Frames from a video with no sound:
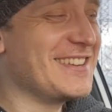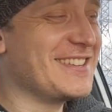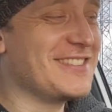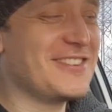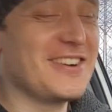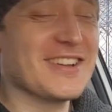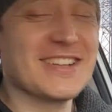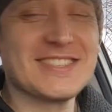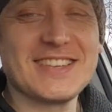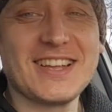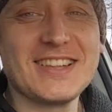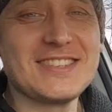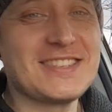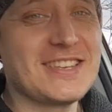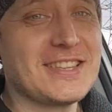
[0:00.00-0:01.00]
Но
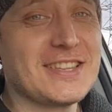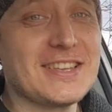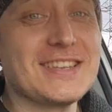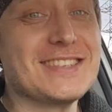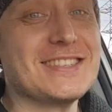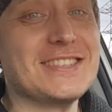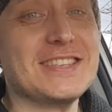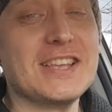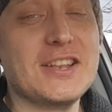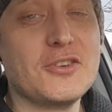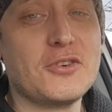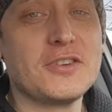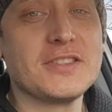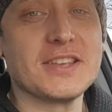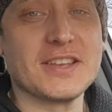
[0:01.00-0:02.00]
оказалось, это
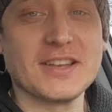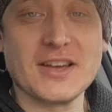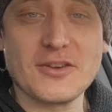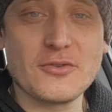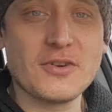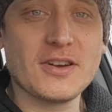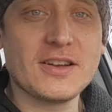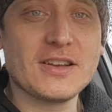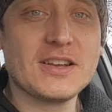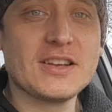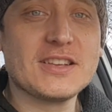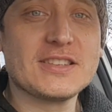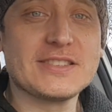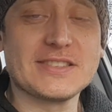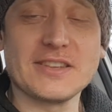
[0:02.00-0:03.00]
зеленый горох
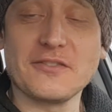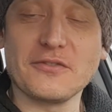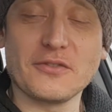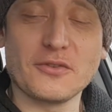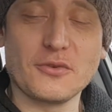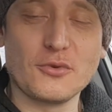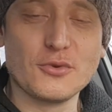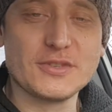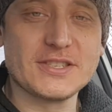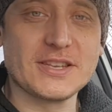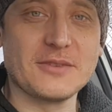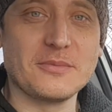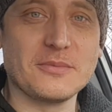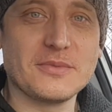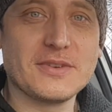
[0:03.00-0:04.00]
со
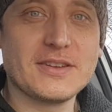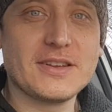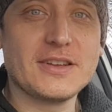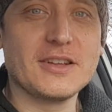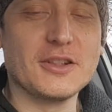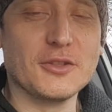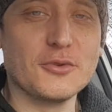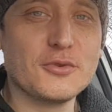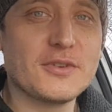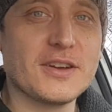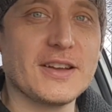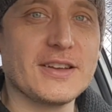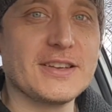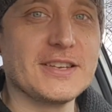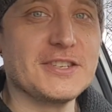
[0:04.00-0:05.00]
вкусом
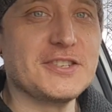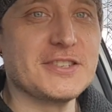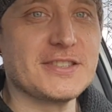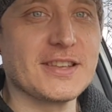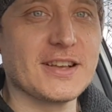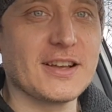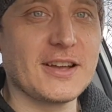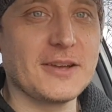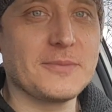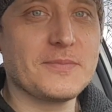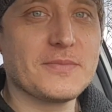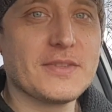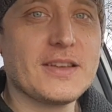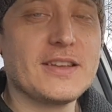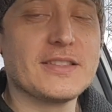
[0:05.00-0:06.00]
лука и чеснока.
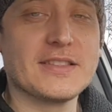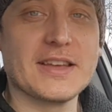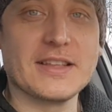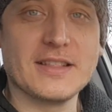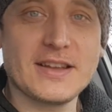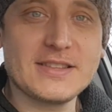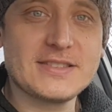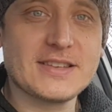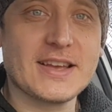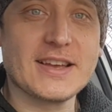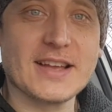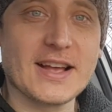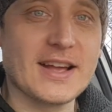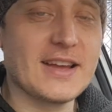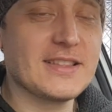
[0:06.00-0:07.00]
Таиландская
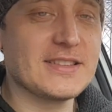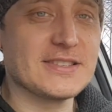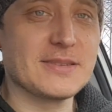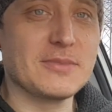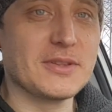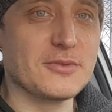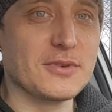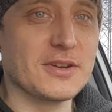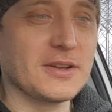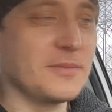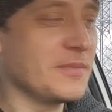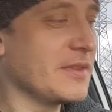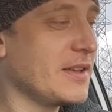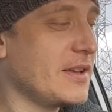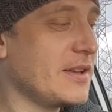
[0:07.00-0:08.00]
какая-то замануха.
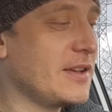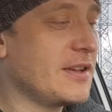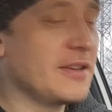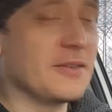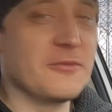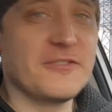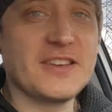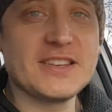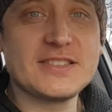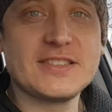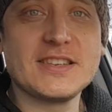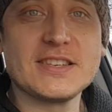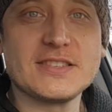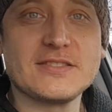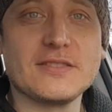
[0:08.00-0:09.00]
Вес
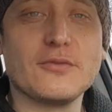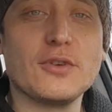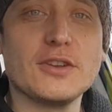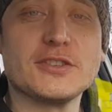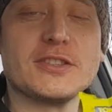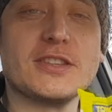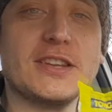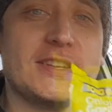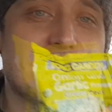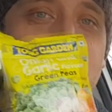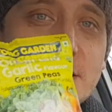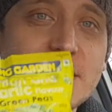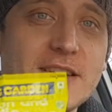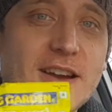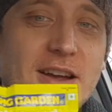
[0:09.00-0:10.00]
здесь всего лишь
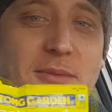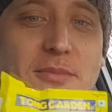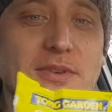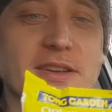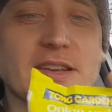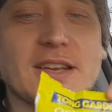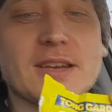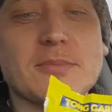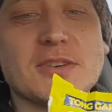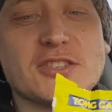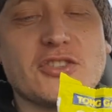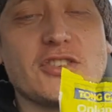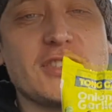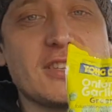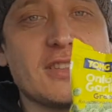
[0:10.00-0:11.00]
30 грамм, и
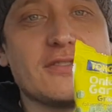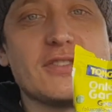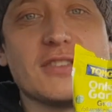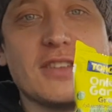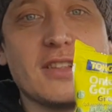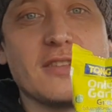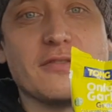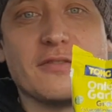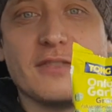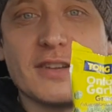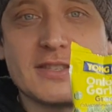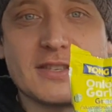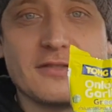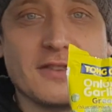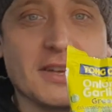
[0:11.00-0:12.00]
обошлось это все дело в
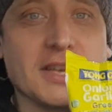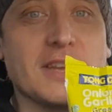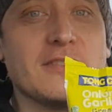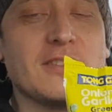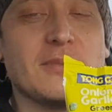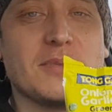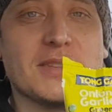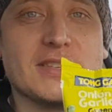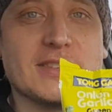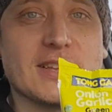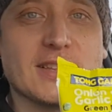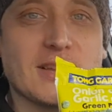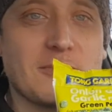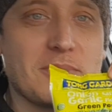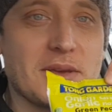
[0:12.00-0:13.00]
22 гривны 50
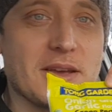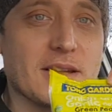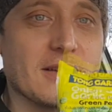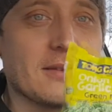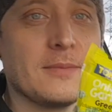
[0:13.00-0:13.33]
копеек.